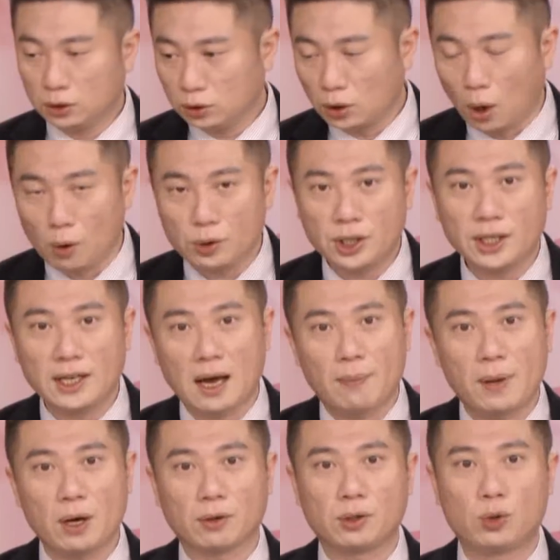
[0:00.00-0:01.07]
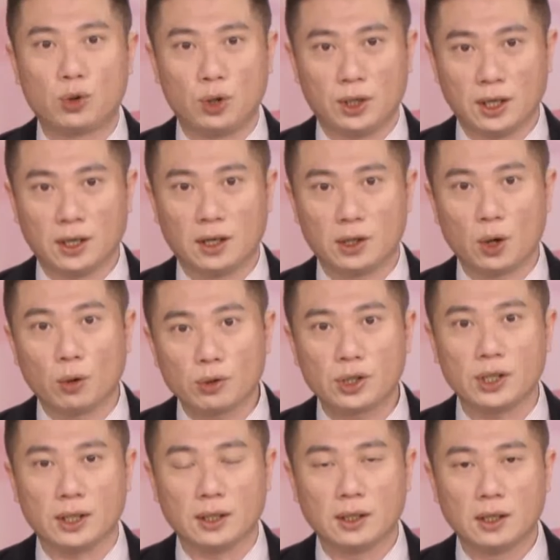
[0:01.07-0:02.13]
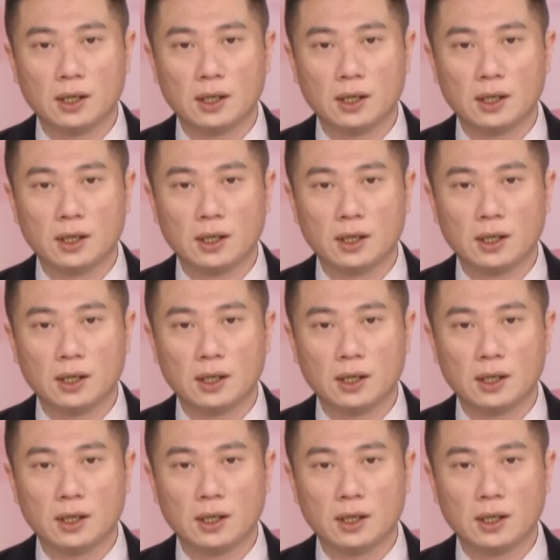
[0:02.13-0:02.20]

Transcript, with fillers: 投信也没有取得优势。